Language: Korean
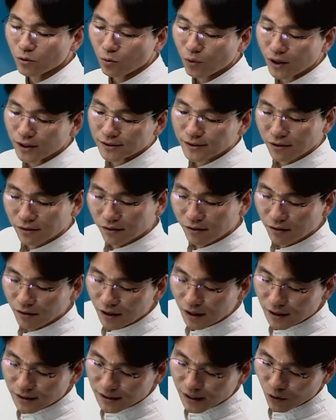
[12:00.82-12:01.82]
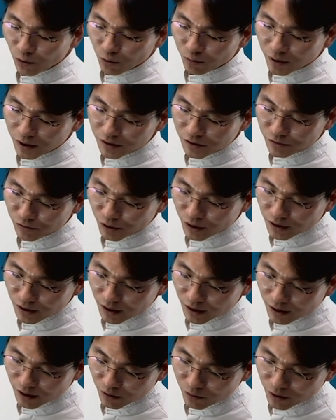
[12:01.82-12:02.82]
통해서 제공받을 수
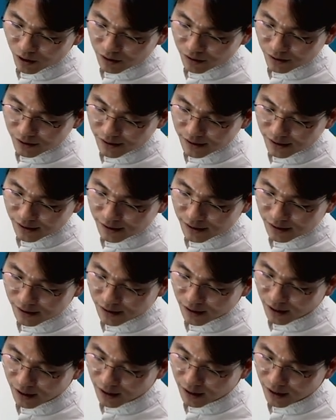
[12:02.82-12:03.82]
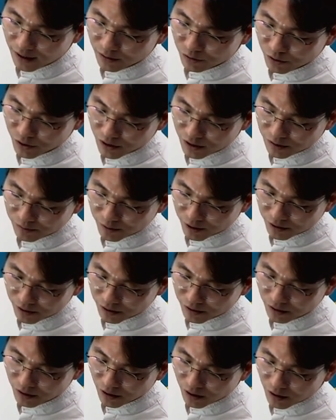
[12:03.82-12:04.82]
있다라고 하는 것을
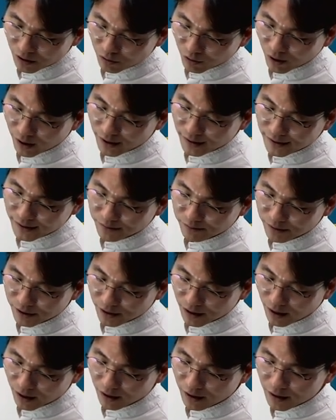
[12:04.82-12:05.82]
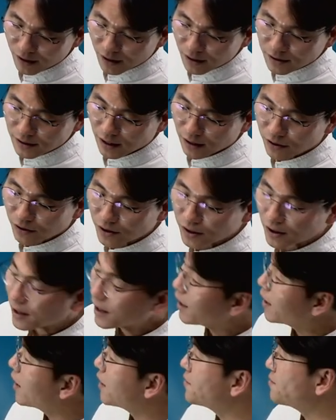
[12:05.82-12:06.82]
알아두시면 되겠습니다. 자,
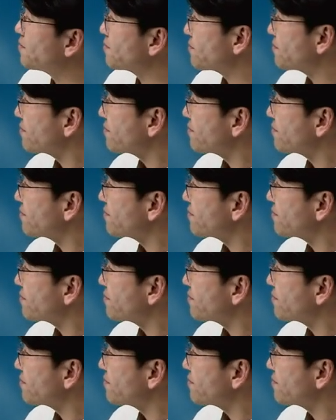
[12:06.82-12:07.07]
그러니까